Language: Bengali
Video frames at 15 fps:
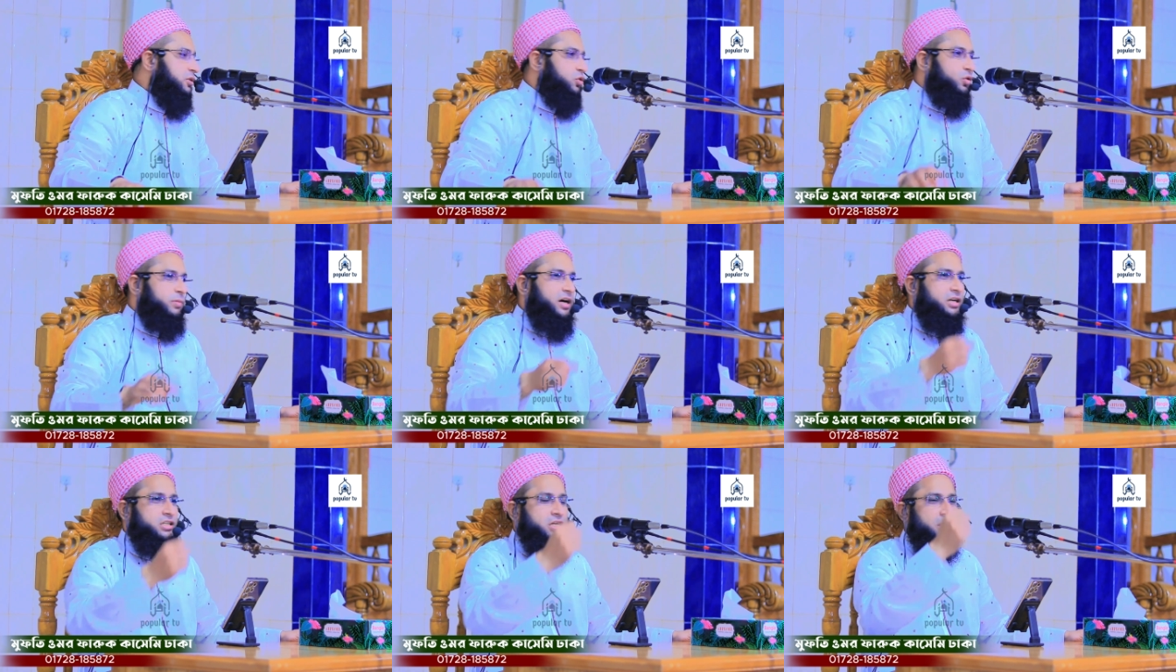
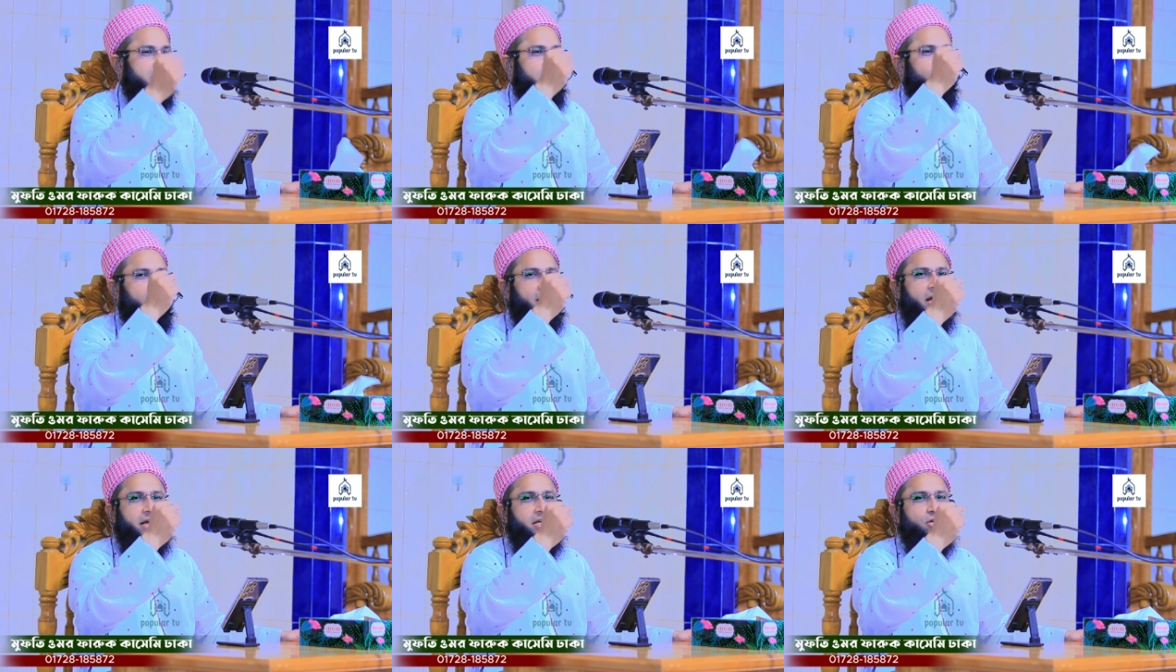তোমার সাথে
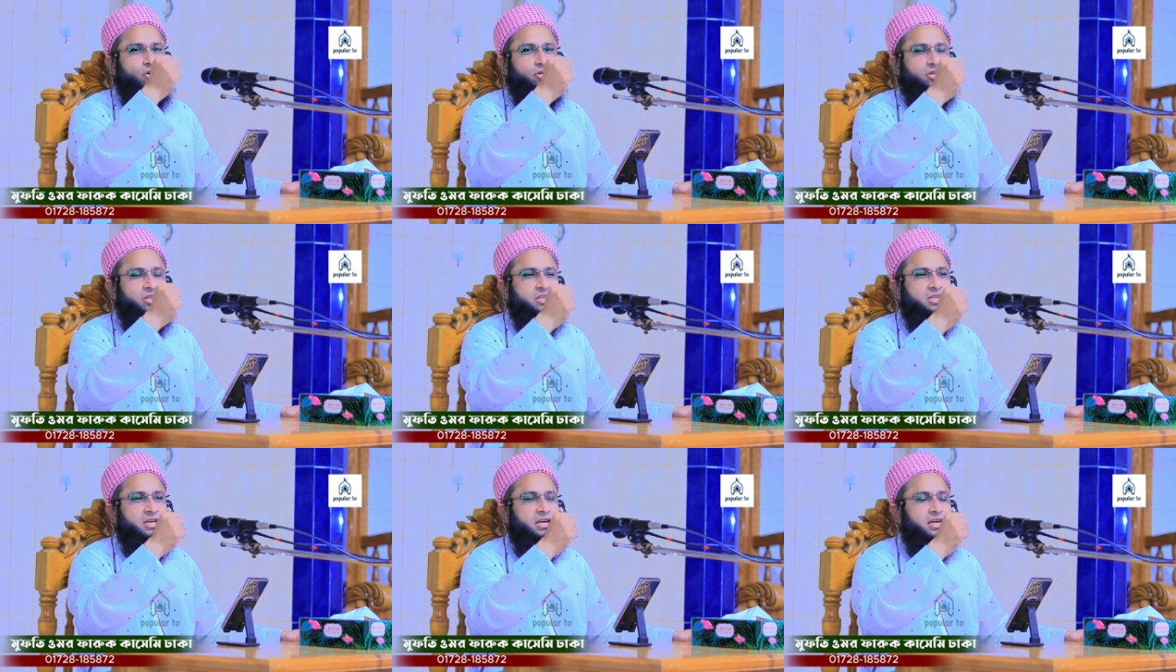লড়াই
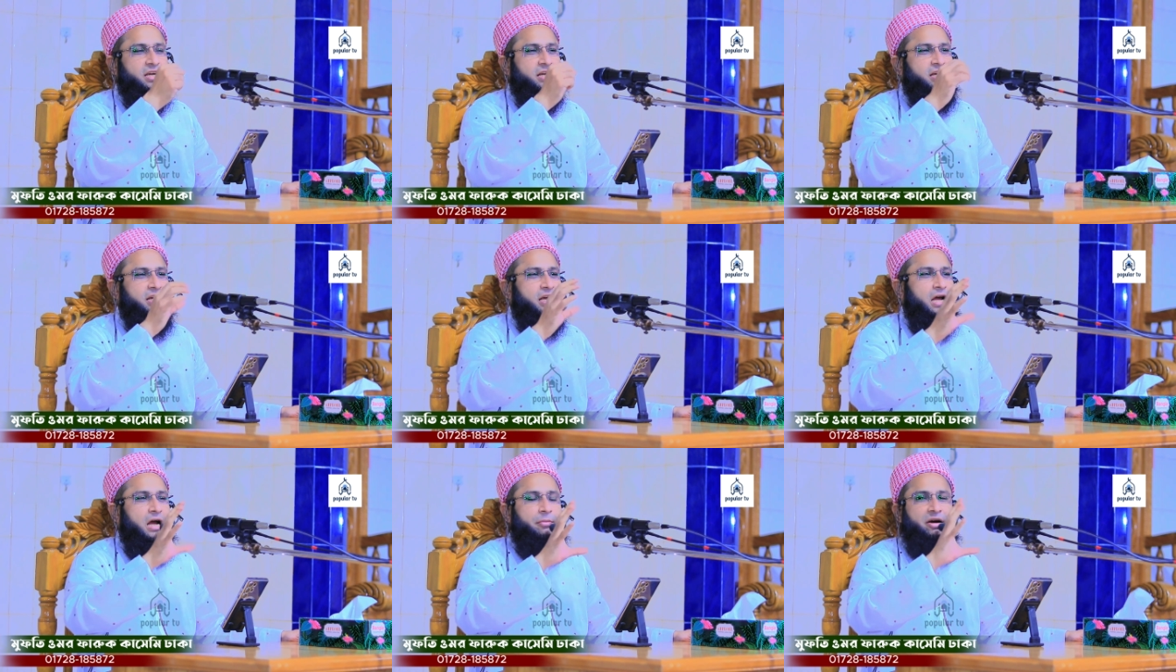করতে যে
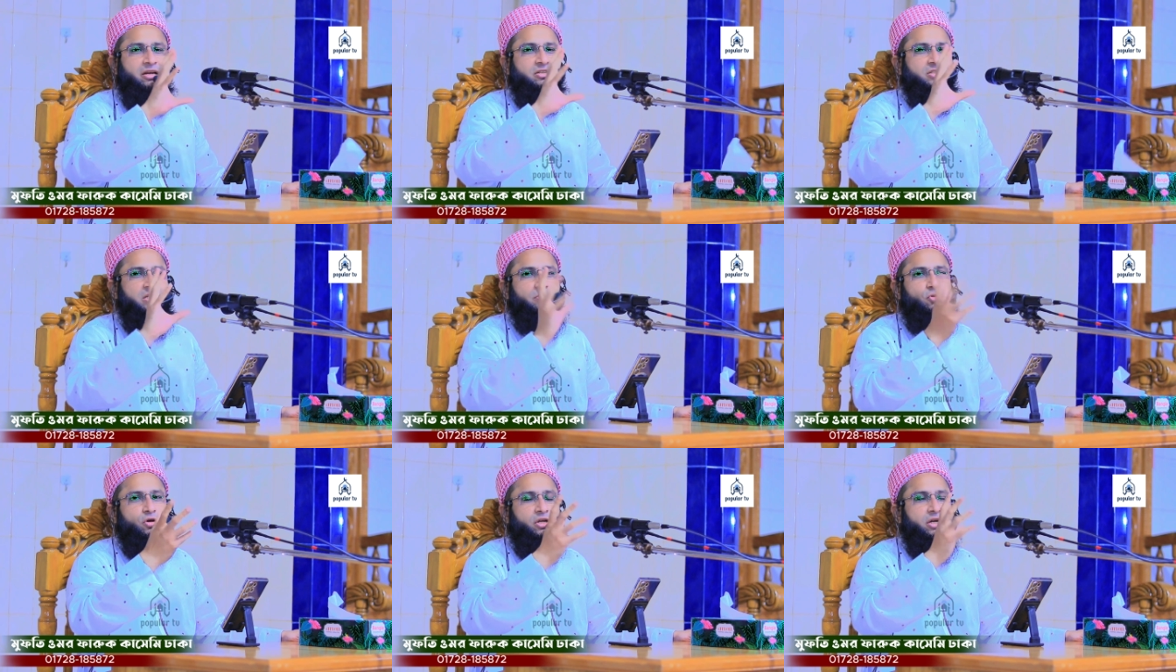আমার
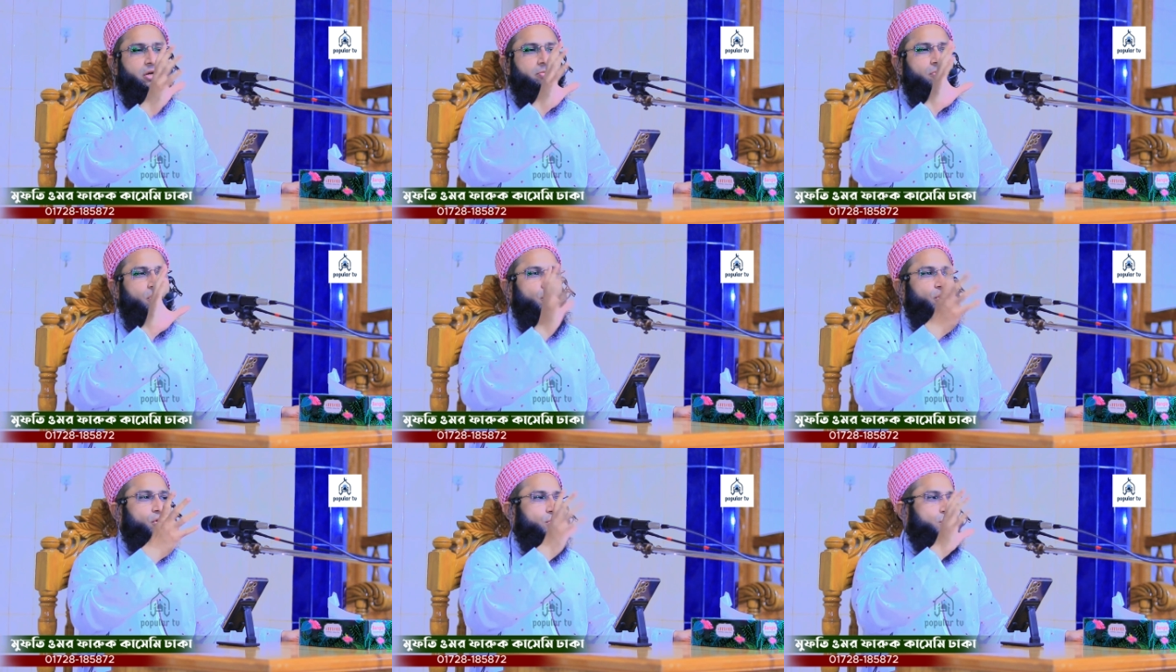জীবনের মোর